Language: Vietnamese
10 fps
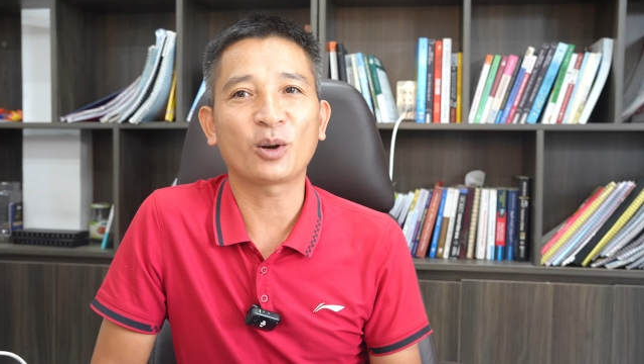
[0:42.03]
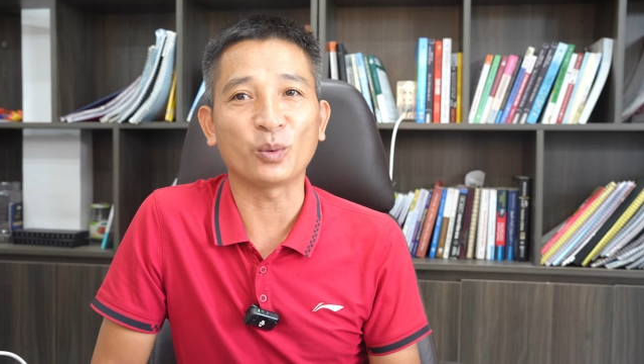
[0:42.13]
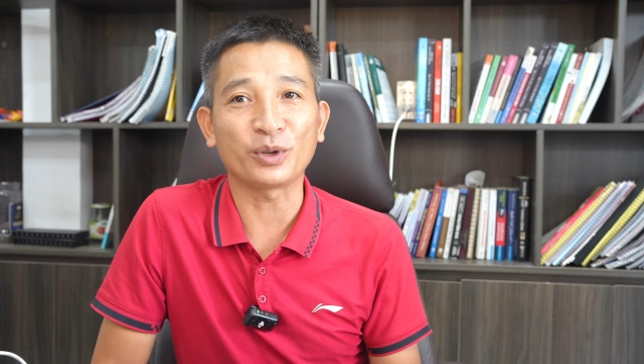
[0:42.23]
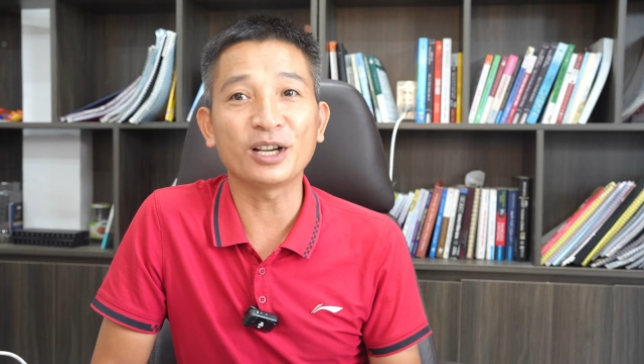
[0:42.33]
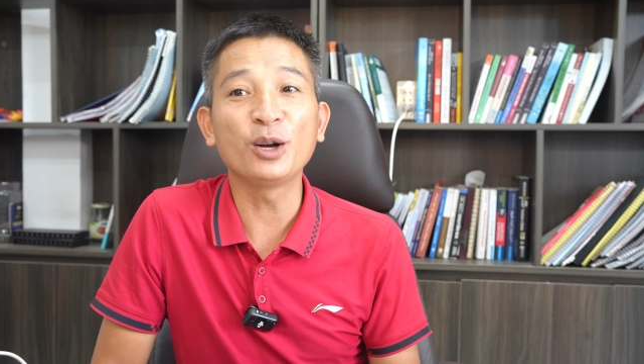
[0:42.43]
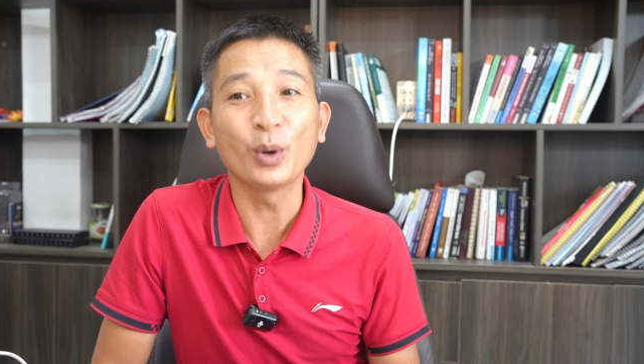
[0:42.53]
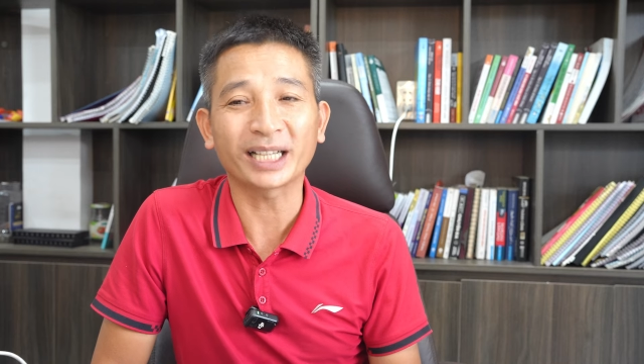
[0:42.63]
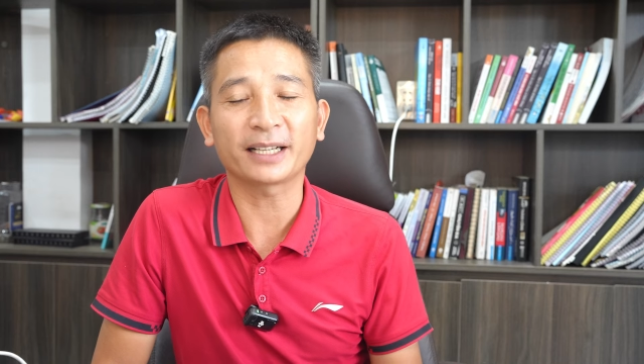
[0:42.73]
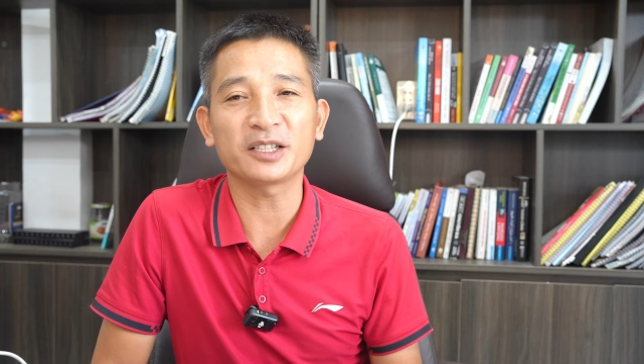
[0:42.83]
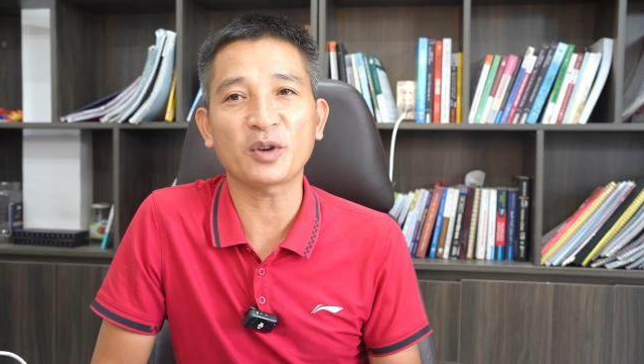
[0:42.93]
cũng như
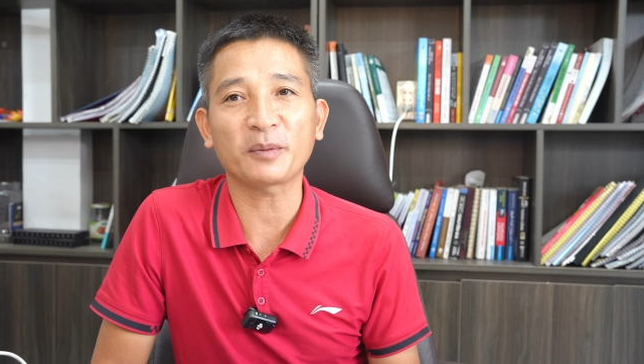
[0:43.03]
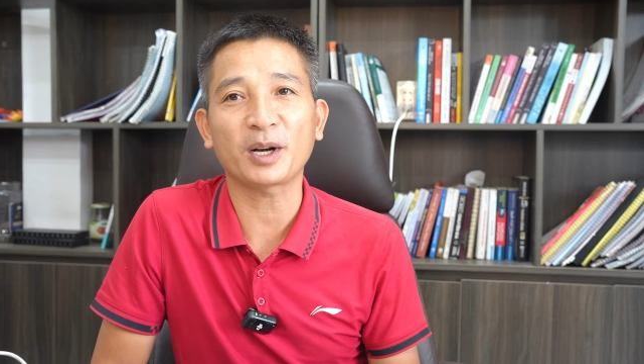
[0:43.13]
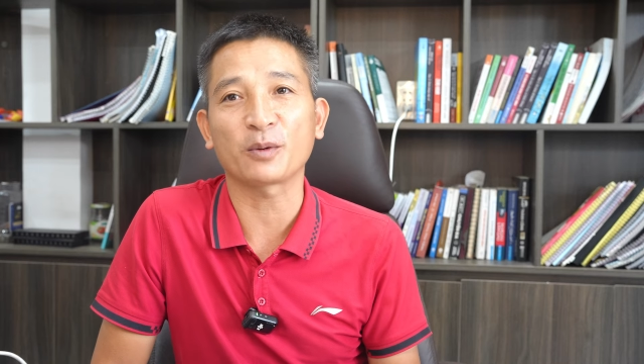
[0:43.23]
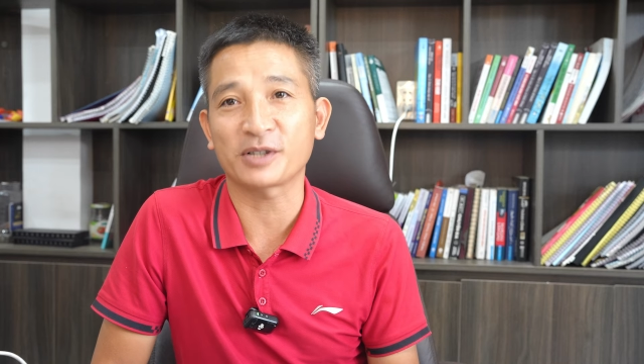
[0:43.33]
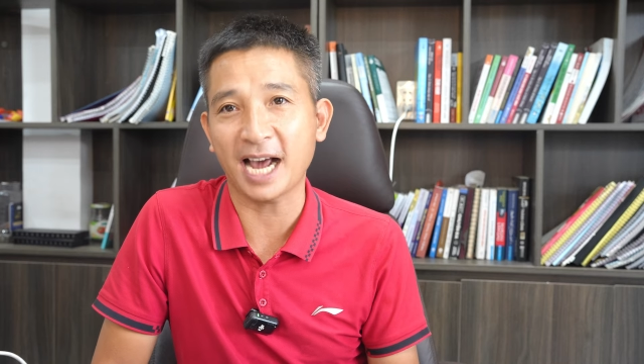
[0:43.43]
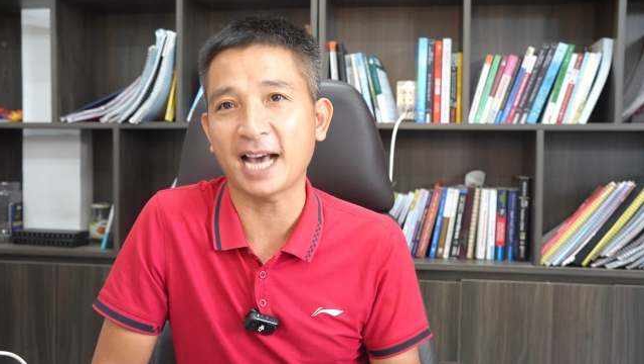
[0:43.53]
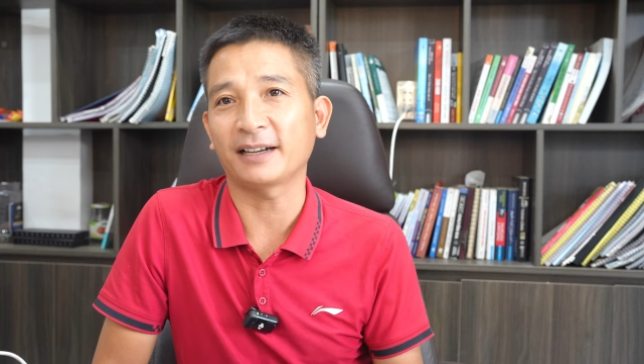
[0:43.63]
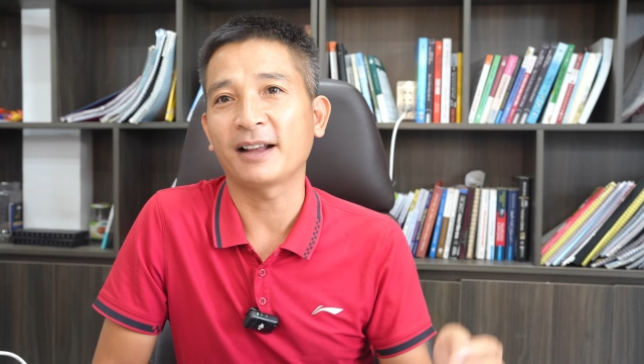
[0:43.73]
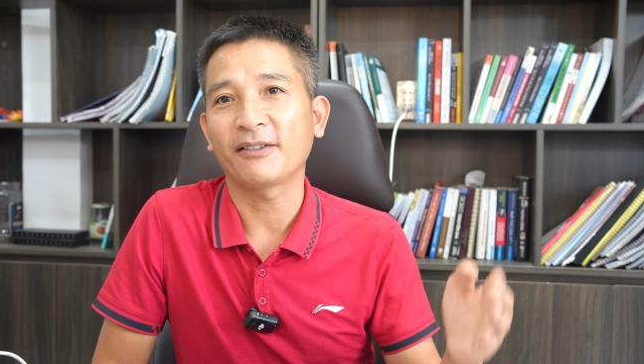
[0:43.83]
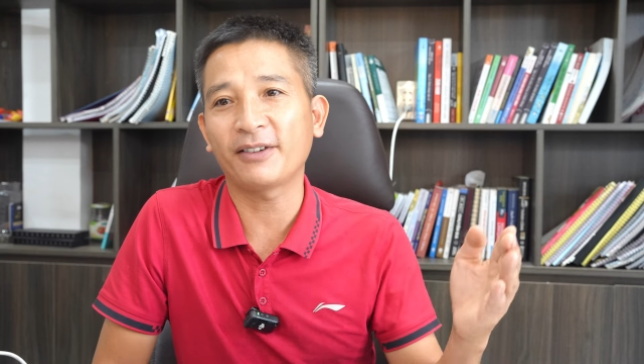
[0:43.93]
luật kinh doanh bất động
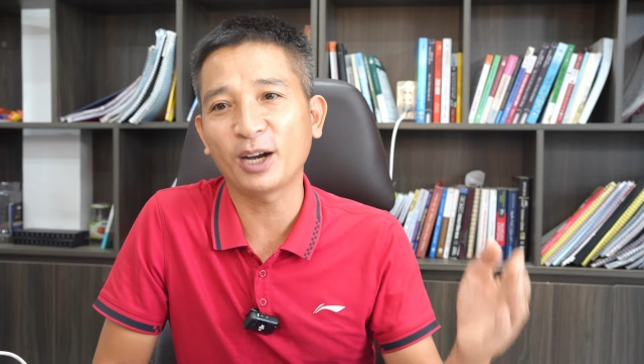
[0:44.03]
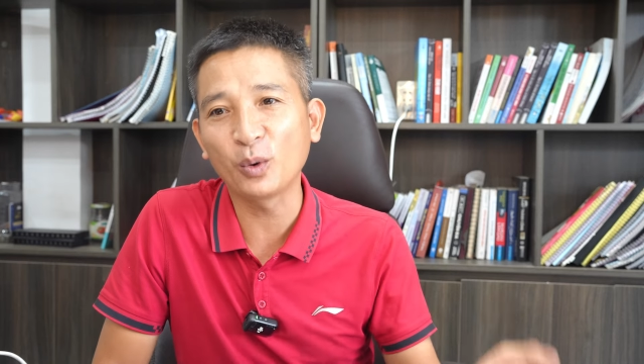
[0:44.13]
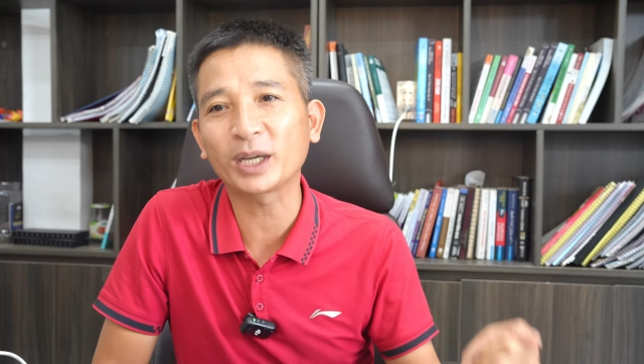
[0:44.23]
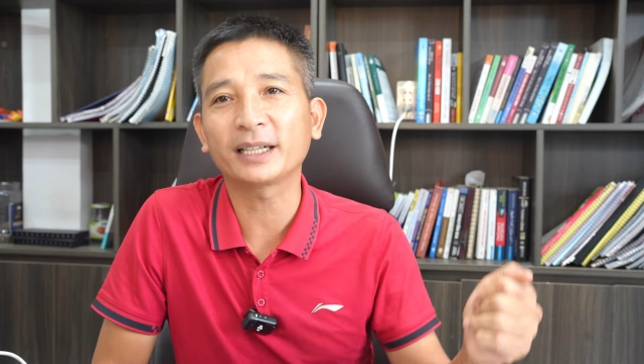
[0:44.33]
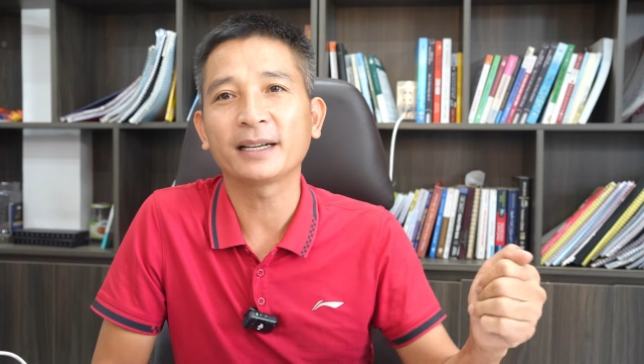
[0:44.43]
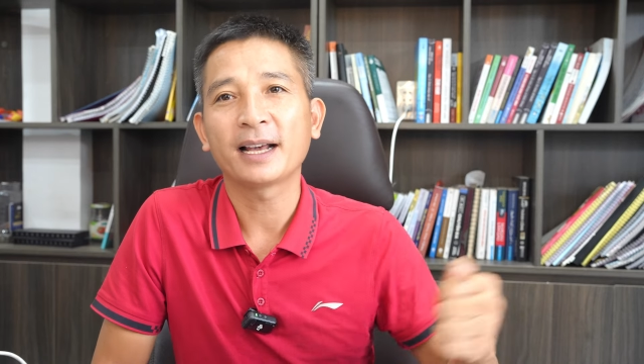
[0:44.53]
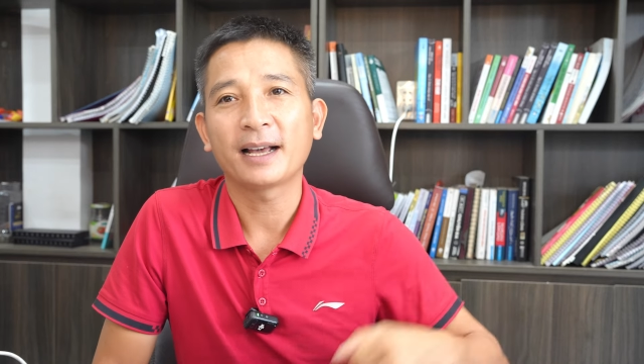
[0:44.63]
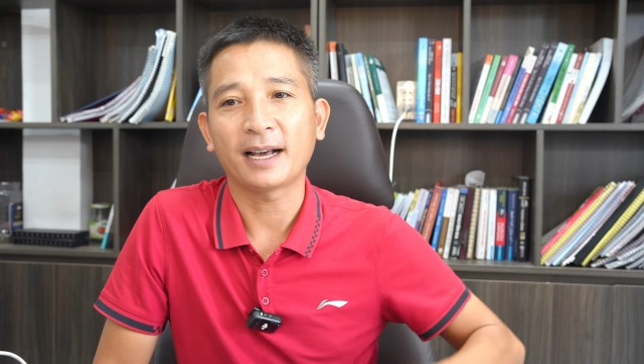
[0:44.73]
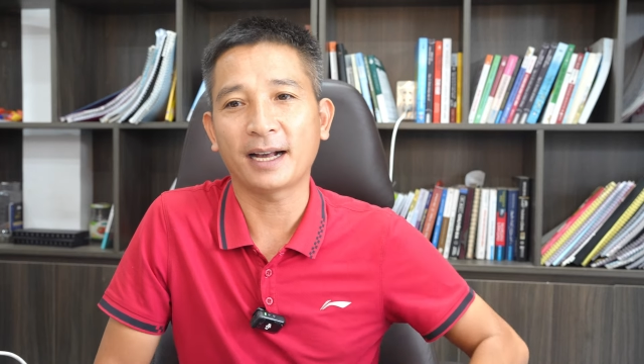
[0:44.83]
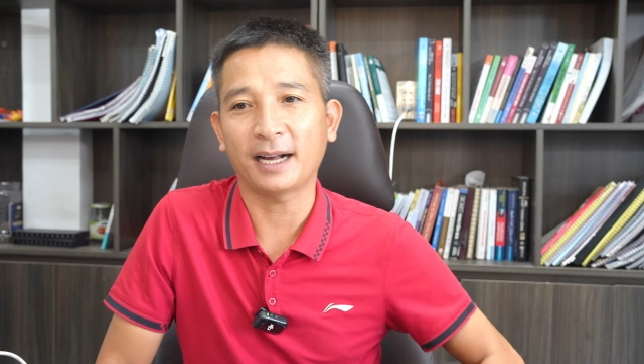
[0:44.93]
sản và luật
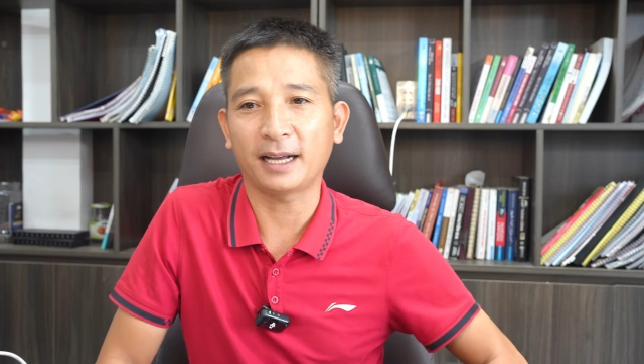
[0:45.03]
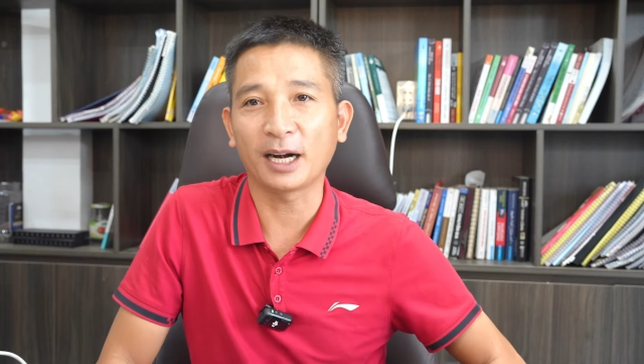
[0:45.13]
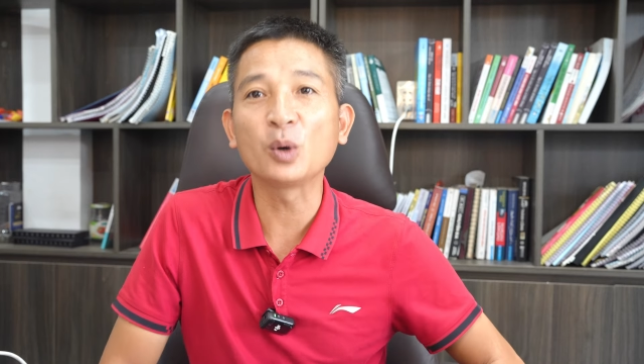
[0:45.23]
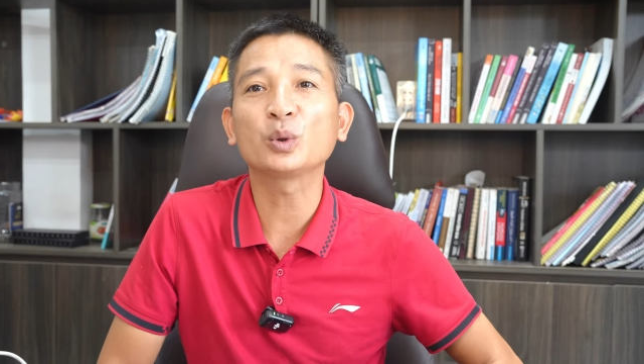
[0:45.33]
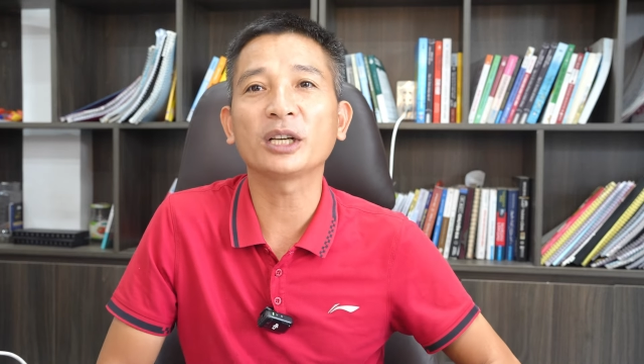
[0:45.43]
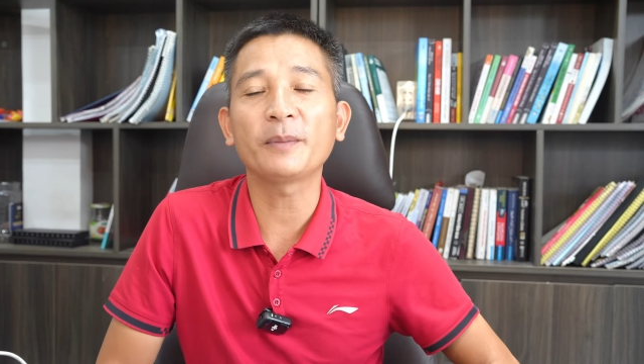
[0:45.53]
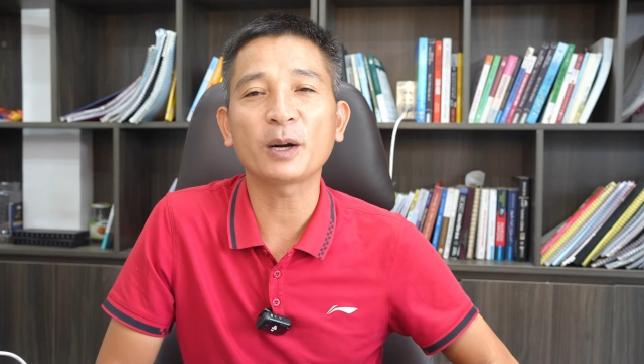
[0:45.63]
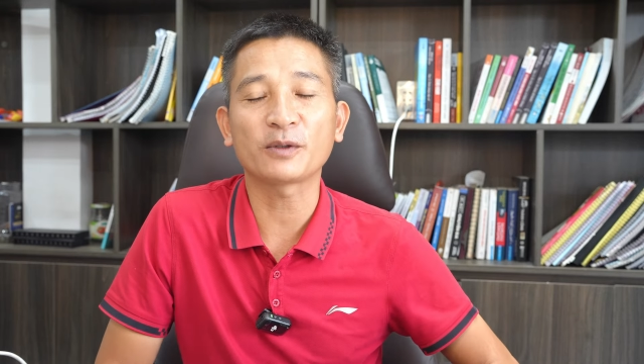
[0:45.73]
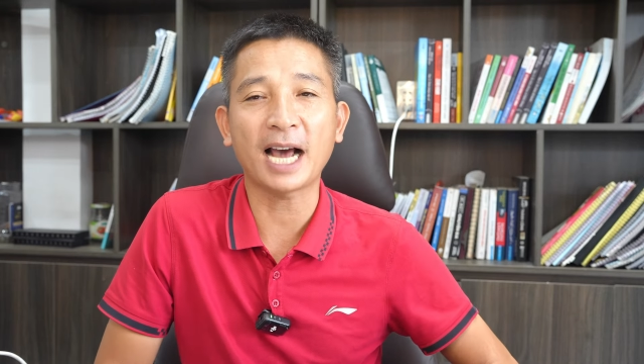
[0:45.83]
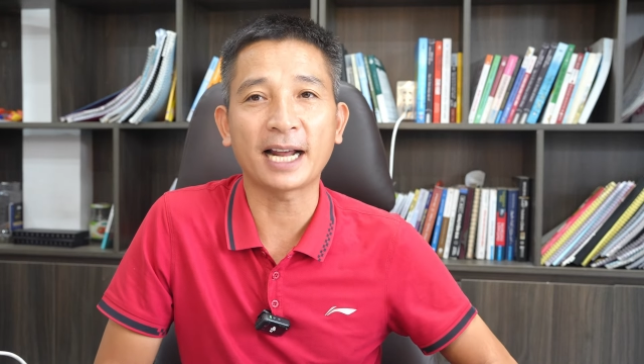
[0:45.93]
à, đầu tư
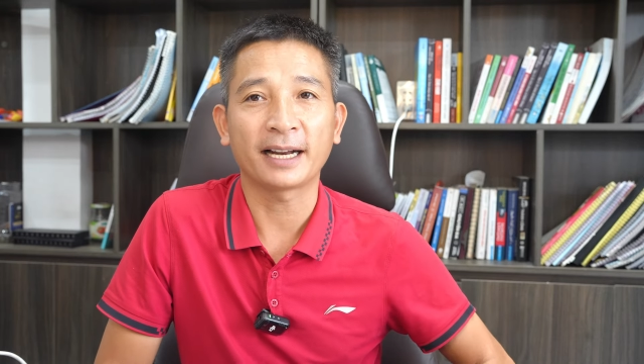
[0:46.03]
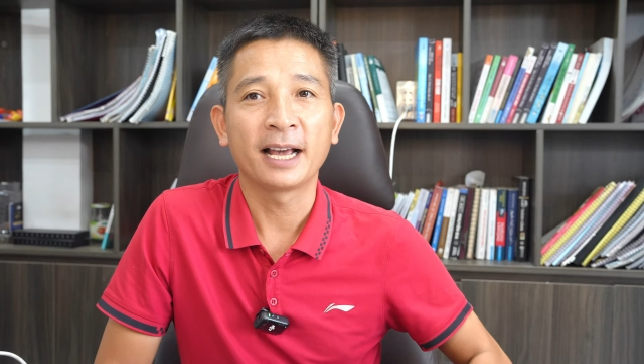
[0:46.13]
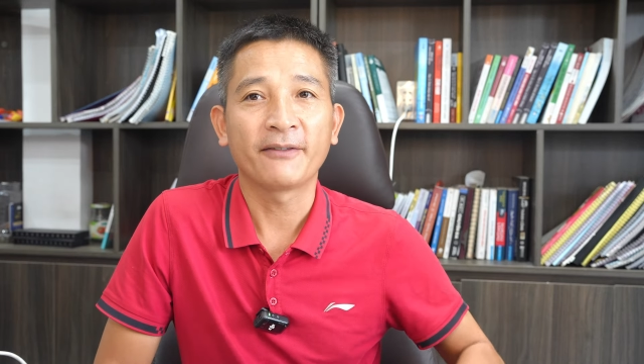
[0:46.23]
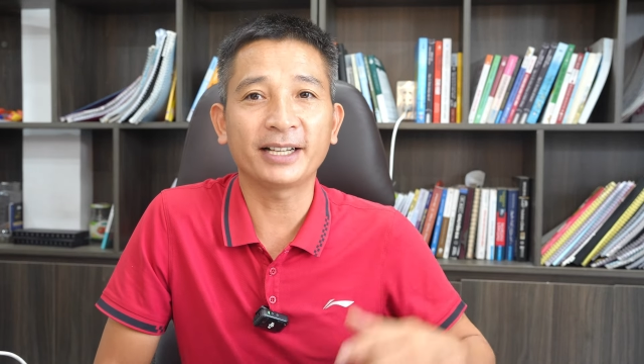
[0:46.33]
bất động sản.